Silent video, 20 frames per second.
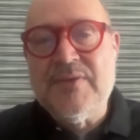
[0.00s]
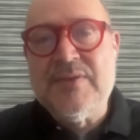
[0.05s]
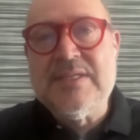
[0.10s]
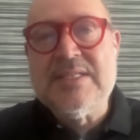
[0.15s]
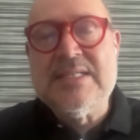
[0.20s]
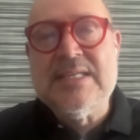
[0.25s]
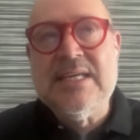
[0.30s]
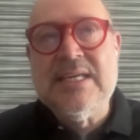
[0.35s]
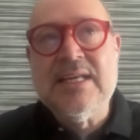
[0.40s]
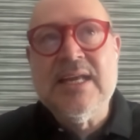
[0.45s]

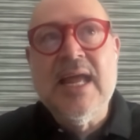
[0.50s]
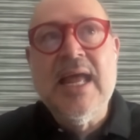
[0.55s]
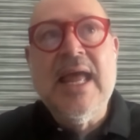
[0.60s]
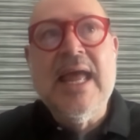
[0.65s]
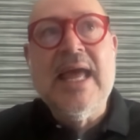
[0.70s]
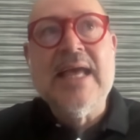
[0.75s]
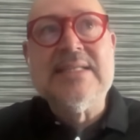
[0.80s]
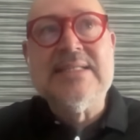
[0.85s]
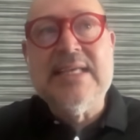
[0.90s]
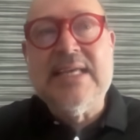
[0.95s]
Es decir,
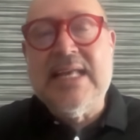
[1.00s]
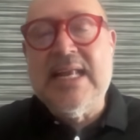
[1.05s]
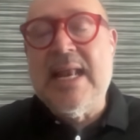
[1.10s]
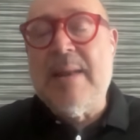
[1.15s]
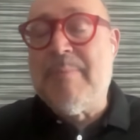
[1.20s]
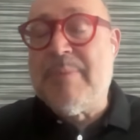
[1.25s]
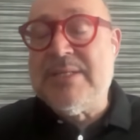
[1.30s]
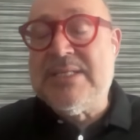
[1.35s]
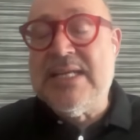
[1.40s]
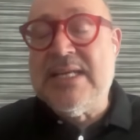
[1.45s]

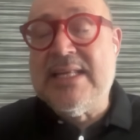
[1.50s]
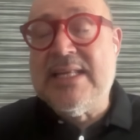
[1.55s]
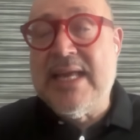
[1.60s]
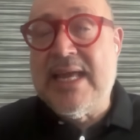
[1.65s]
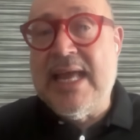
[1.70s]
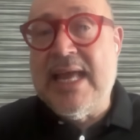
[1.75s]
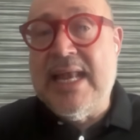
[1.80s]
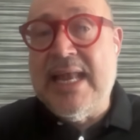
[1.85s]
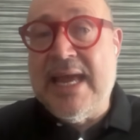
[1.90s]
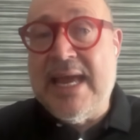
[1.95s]
exigirle al
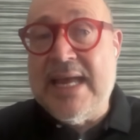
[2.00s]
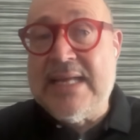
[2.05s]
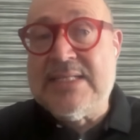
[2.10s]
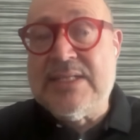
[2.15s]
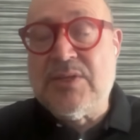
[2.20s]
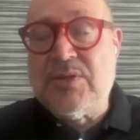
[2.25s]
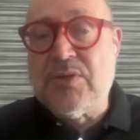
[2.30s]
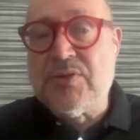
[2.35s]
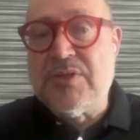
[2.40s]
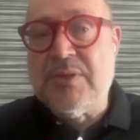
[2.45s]
presidente que el
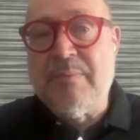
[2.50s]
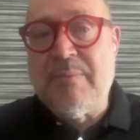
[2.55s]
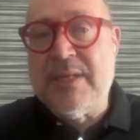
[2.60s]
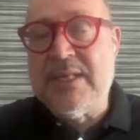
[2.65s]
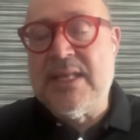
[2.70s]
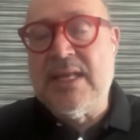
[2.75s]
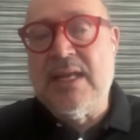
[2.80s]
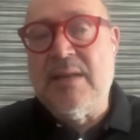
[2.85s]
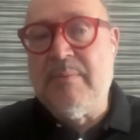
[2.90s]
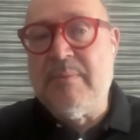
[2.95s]
ejército
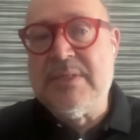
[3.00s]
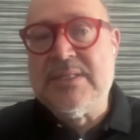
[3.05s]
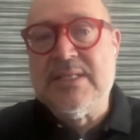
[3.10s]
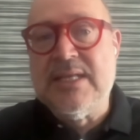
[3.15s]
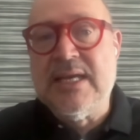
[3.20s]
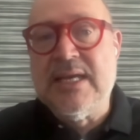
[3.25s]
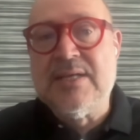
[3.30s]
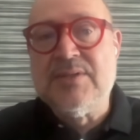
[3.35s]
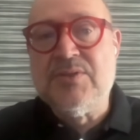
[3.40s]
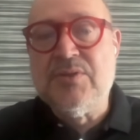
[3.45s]
se meta en la
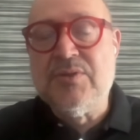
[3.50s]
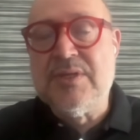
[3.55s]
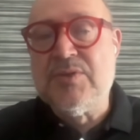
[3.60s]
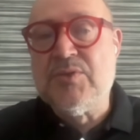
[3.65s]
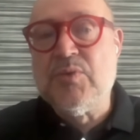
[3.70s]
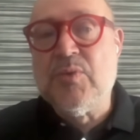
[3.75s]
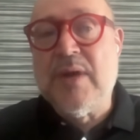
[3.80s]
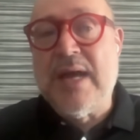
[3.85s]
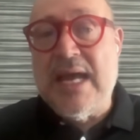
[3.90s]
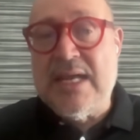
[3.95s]

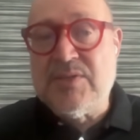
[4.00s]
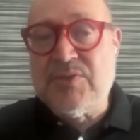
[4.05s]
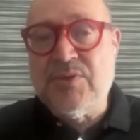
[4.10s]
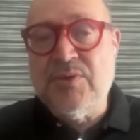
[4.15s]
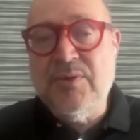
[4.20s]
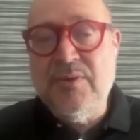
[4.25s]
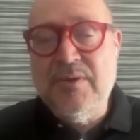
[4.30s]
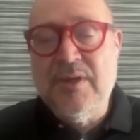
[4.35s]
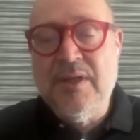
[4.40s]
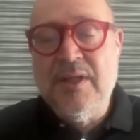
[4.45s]
investigación de su
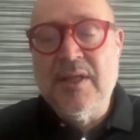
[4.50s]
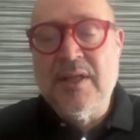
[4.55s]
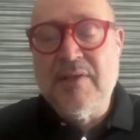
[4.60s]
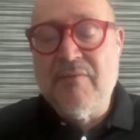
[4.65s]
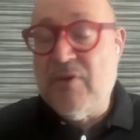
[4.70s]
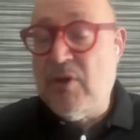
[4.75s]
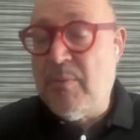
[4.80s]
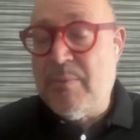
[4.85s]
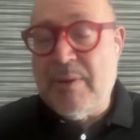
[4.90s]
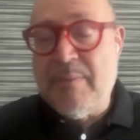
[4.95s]
caso,
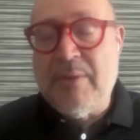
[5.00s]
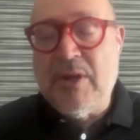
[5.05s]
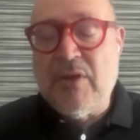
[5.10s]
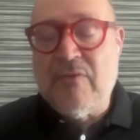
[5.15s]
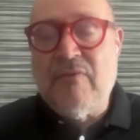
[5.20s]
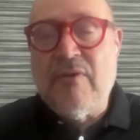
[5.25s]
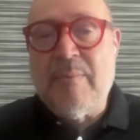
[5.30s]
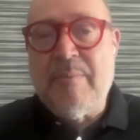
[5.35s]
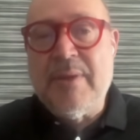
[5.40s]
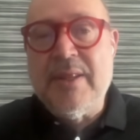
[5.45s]
fue lo
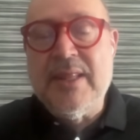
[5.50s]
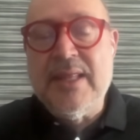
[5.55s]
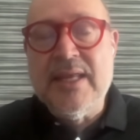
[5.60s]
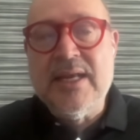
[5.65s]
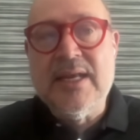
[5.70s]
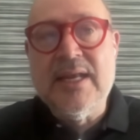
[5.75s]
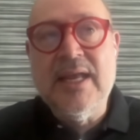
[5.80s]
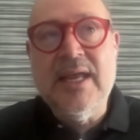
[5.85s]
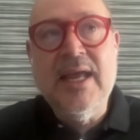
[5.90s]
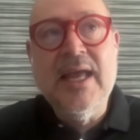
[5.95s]
primero que fue a
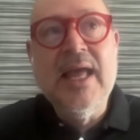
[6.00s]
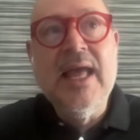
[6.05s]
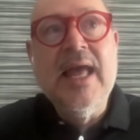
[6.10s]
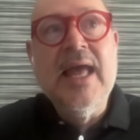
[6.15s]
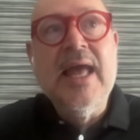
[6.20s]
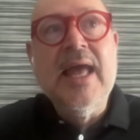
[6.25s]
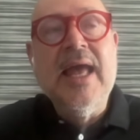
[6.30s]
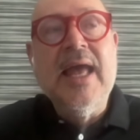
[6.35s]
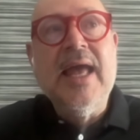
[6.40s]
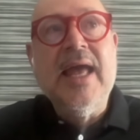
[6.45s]
pedirle,
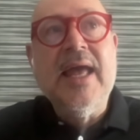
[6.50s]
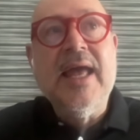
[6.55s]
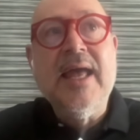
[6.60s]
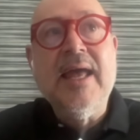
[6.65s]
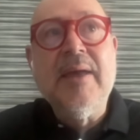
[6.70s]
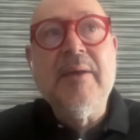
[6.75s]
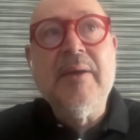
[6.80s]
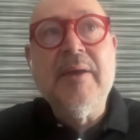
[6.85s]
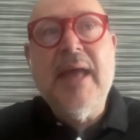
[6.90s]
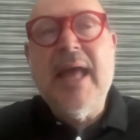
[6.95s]

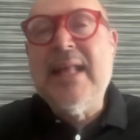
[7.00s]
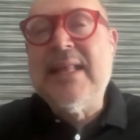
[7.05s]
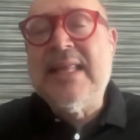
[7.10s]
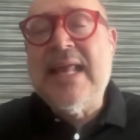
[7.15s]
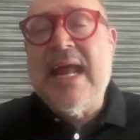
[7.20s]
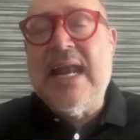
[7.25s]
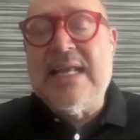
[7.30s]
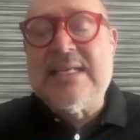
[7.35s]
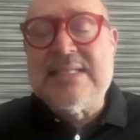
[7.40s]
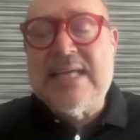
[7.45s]
eh,
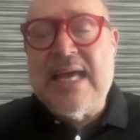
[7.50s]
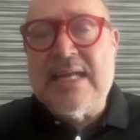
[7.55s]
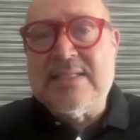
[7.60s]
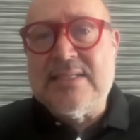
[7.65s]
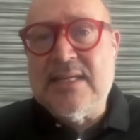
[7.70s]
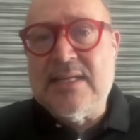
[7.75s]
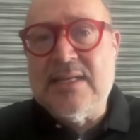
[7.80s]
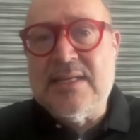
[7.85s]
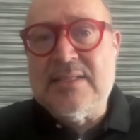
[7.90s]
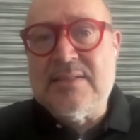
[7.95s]
a las
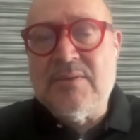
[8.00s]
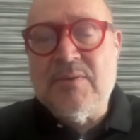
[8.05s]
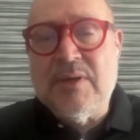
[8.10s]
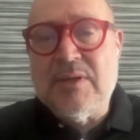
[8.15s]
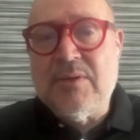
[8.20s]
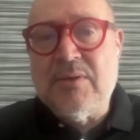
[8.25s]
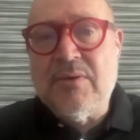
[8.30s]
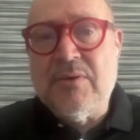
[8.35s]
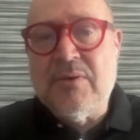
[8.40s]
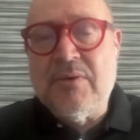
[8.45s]

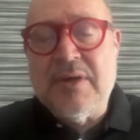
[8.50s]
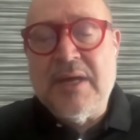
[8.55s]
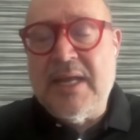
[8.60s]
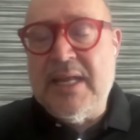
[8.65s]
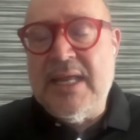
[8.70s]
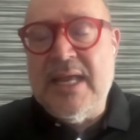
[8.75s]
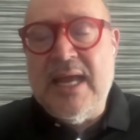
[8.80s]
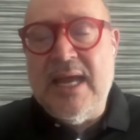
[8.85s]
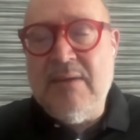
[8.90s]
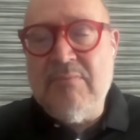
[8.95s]
cárceles
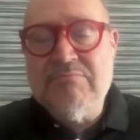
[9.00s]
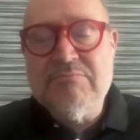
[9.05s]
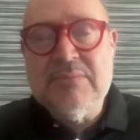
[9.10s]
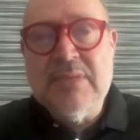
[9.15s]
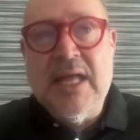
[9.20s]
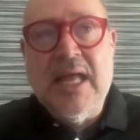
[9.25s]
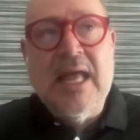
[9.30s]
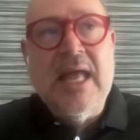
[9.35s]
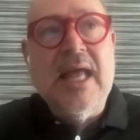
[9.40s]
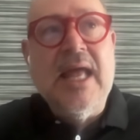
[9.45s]
cuando quería,
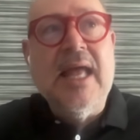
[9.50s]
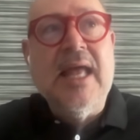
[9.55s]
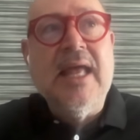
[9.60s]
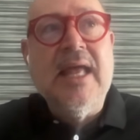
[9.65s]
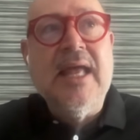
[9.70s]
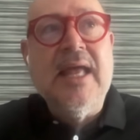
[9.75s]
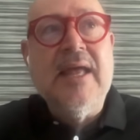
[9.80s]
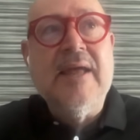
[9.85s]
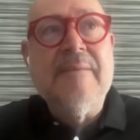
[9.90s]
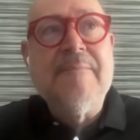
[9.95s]

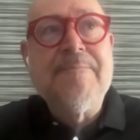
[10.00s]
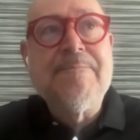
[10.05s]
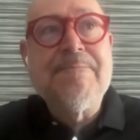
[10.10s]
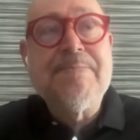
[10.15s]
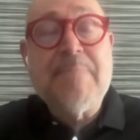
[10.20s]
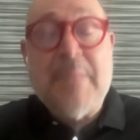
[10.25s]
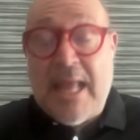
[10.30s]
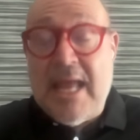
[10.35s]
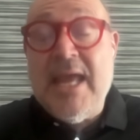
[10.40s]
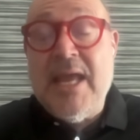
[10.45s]

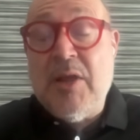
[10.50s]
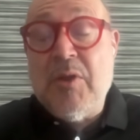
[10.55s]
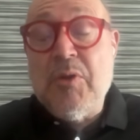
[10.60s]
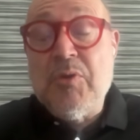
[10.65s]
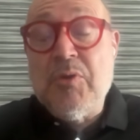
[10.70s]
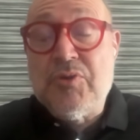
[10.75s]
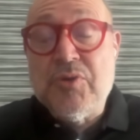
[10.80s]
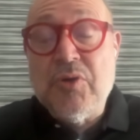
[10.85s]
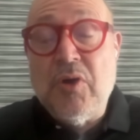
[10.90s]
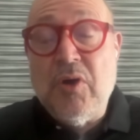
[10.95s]
eh,
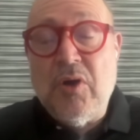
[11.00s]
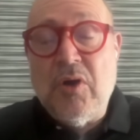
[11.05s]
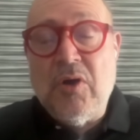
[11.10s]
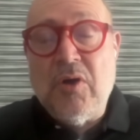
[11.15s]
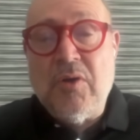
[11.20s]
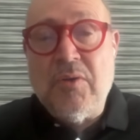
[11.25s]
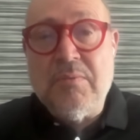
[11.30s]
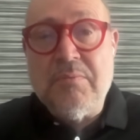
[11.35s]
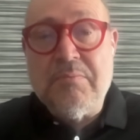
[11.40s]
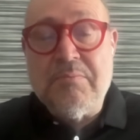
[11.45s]

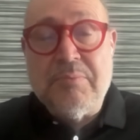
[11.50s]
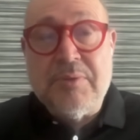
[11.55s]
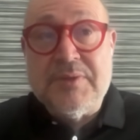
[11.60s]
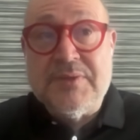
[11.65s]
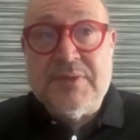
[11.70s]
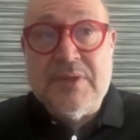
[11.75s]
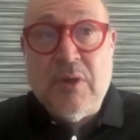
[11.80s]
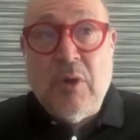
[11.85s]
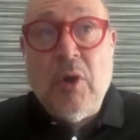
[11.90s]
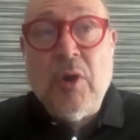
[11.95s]
incluso
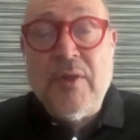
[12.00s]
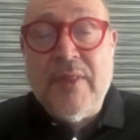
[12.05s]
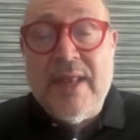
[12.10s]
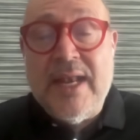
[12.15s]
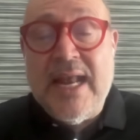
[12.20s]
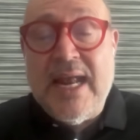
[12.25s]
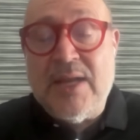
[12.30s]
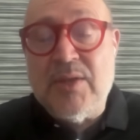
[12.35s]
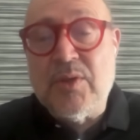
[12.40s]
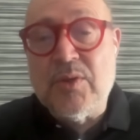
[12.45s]
pues eh,
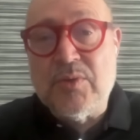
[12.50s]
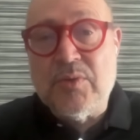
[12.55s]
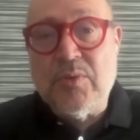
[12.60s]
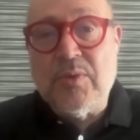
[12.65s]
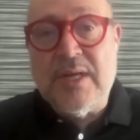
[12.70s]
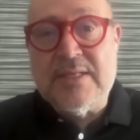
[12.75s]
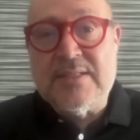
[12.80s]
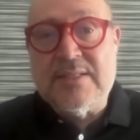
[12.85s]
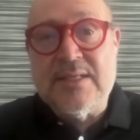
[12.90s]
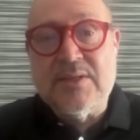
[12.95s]
ordenar
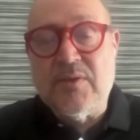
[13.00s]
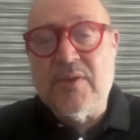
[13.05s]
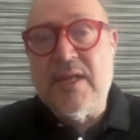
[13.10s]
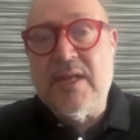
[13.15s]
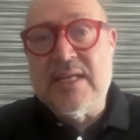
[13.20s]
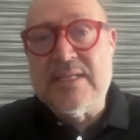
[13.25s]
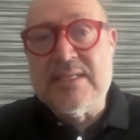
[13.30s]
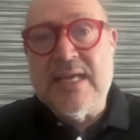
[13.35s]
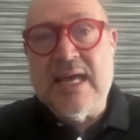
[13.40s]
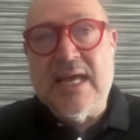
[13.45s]
torturas
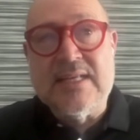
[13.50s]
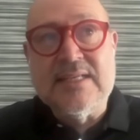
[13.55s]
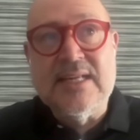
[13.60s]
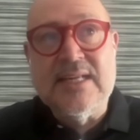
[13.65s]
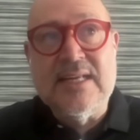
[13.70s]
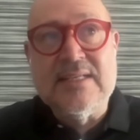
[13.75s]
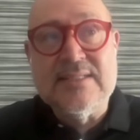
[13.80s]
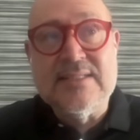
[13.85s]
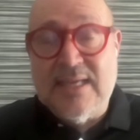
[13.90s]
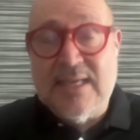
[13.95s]
dentro de las
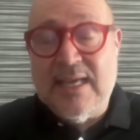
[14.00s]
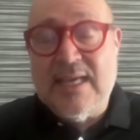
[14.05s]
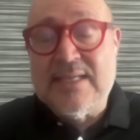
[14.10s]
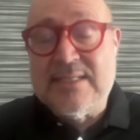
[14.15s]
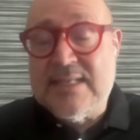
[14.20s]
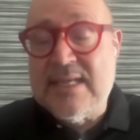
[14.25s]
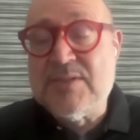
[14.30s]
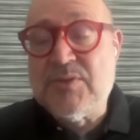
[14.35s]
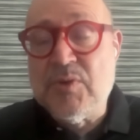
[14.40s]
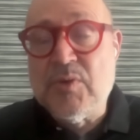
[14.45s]
cárceles y
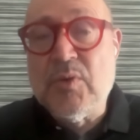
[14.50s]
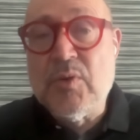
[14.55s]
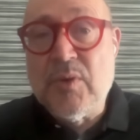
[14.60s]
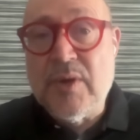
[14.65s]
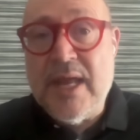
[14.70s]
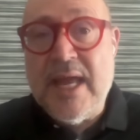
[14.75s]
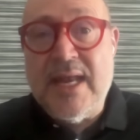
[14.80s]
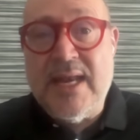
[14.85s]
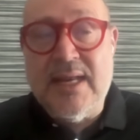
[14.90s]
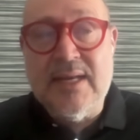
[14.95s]
que estas
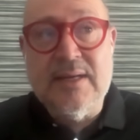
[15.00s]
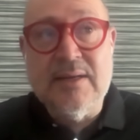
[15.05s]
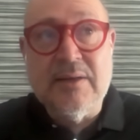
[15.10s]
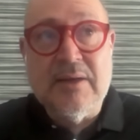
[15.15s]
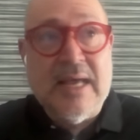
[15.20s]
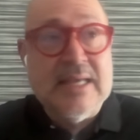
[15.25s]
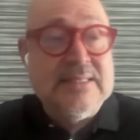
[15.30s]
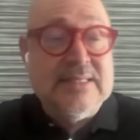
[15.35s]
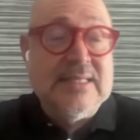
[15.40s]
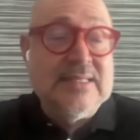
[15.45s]
ocurrieran.